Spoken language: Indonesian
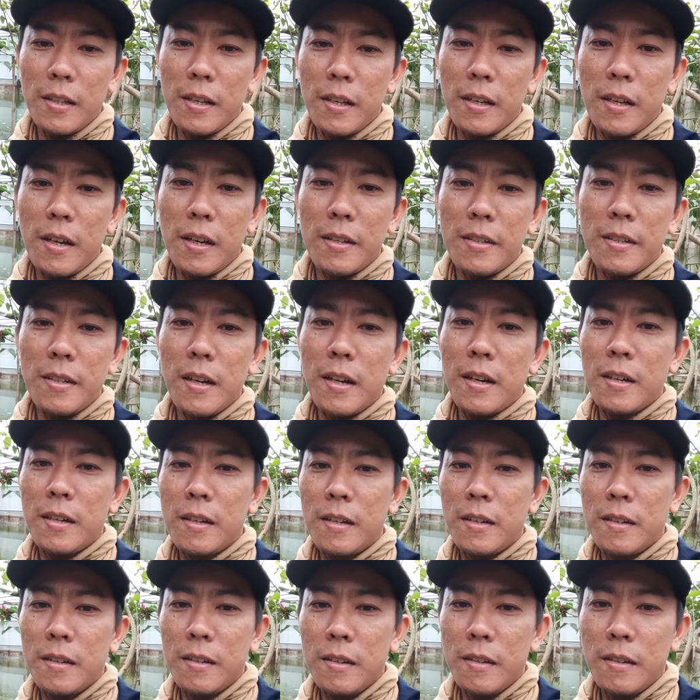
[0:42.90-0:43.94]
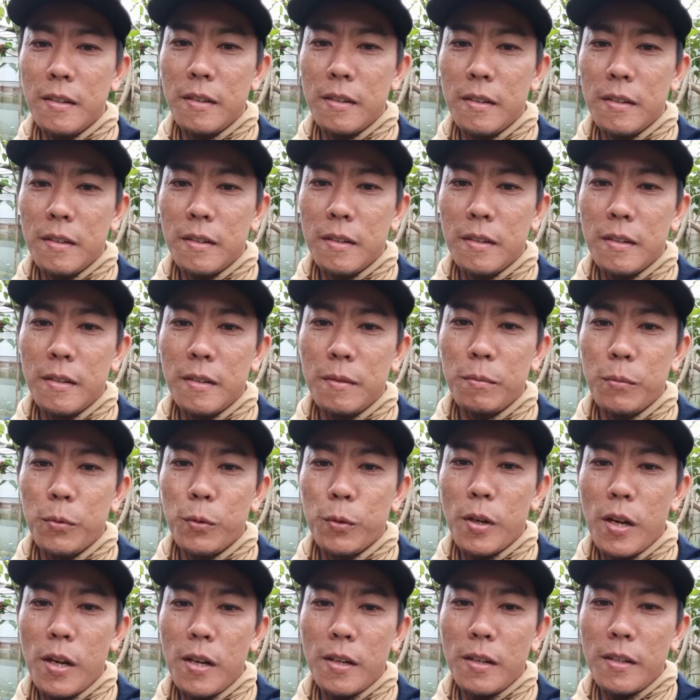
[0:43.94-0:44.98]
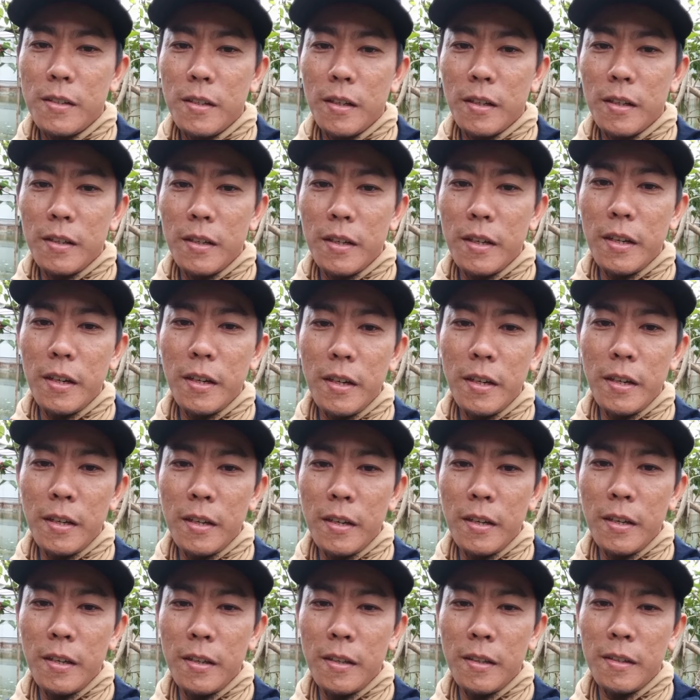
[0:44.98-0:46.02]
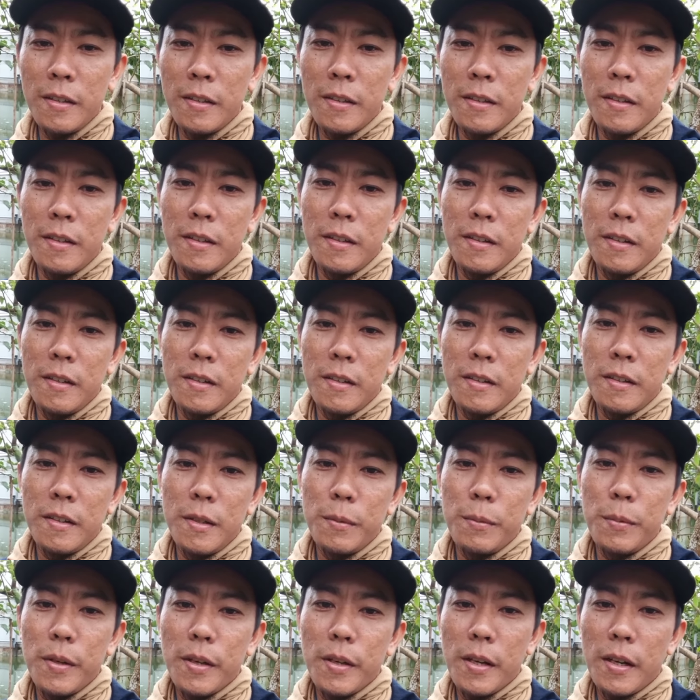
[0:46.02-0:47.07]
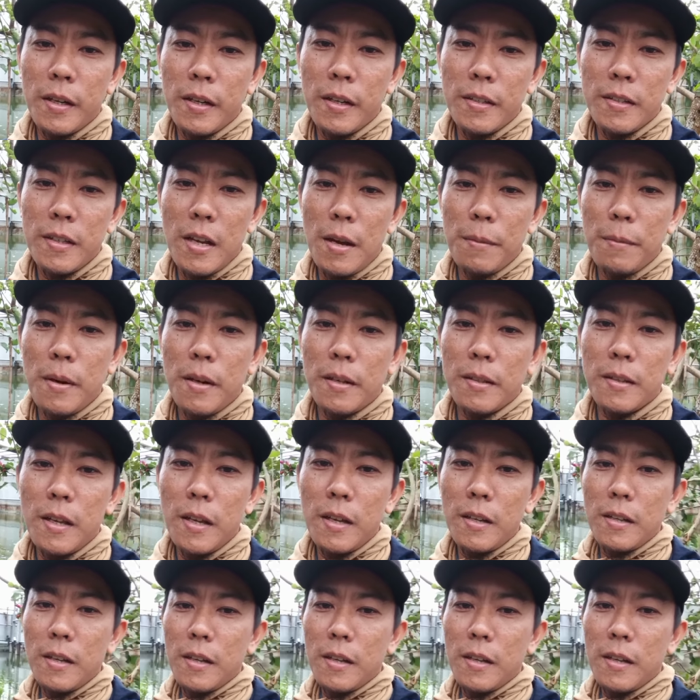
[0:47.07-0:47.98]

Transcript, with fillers: ya guys ya. Murah rezeki, diberikan keselamatan